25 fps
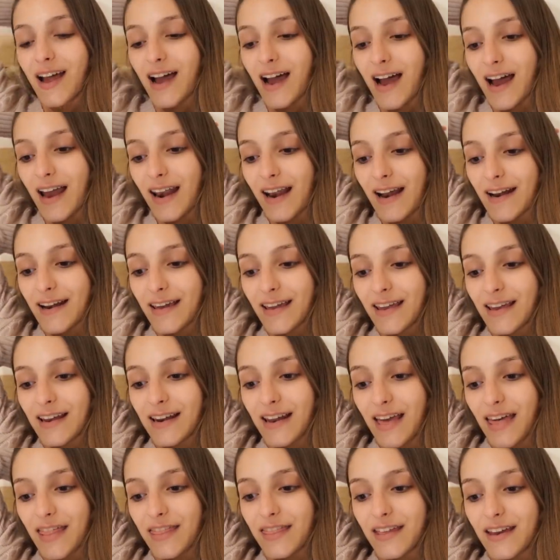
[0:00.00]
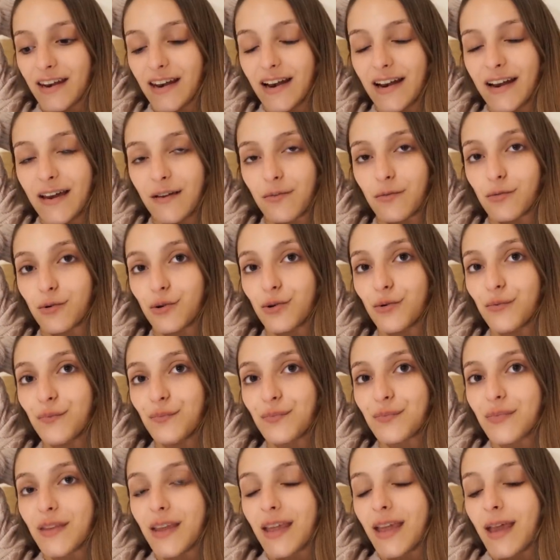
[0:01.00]
a Lara, que le hace a Lara Guru
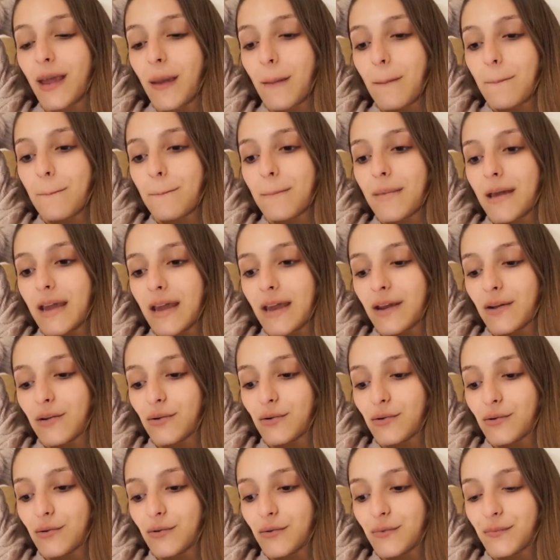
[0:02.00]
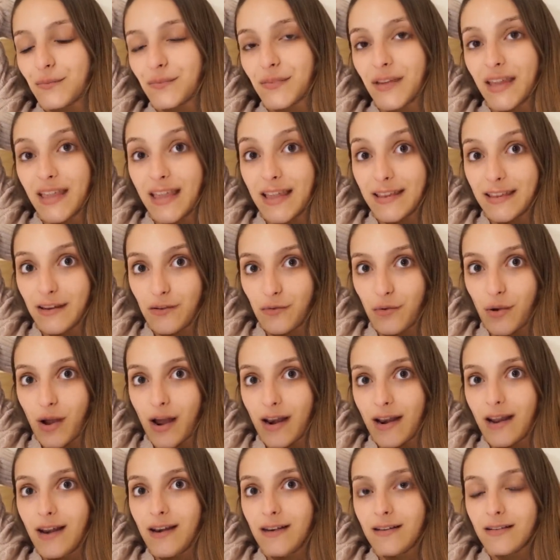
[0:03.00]
pero mm, que ya tiene un
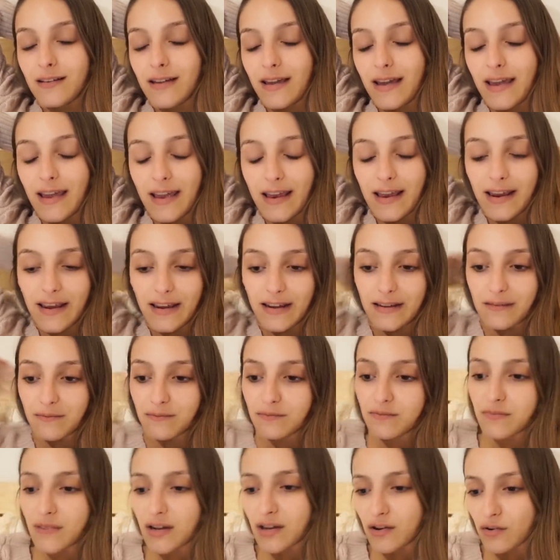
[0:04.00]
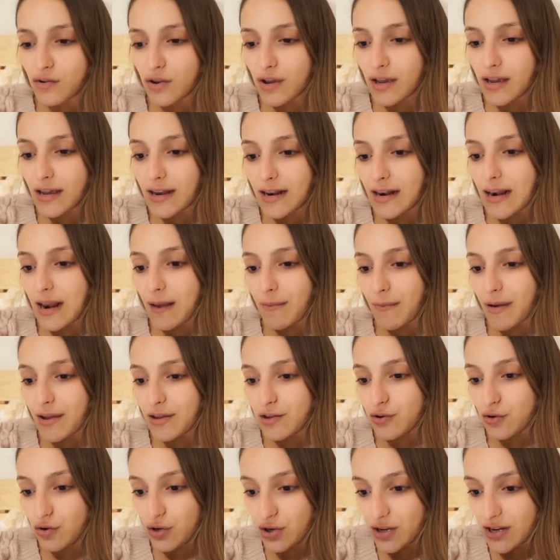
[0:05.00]
canal. Eh, creo que la
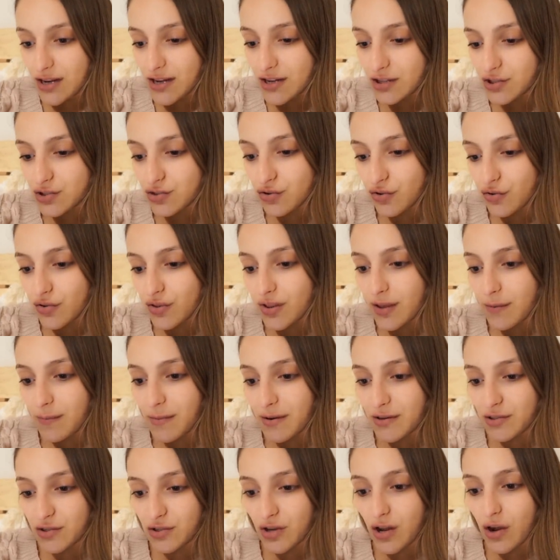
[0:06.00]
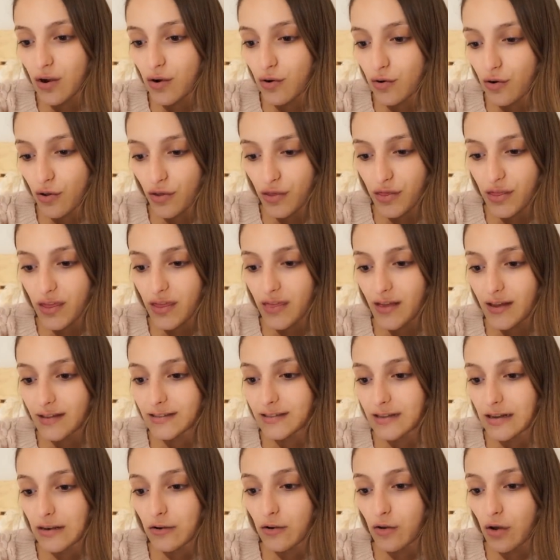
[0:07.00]
mayoría son de personas
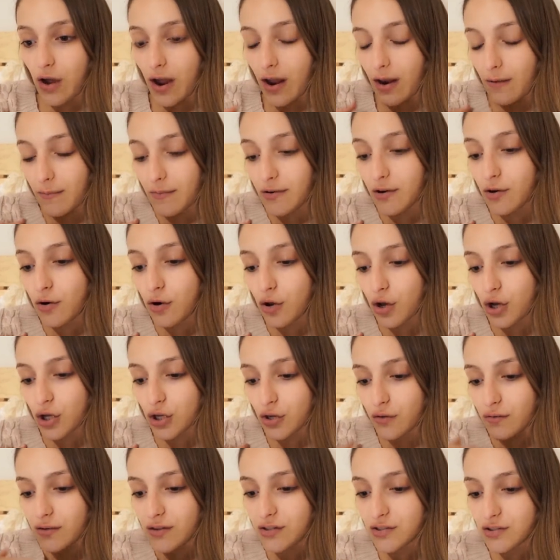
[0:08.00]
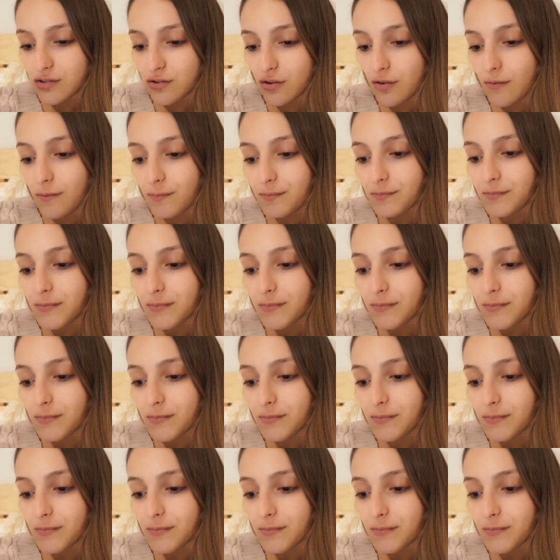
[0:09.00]
conocidas, al menos los que yo he visto,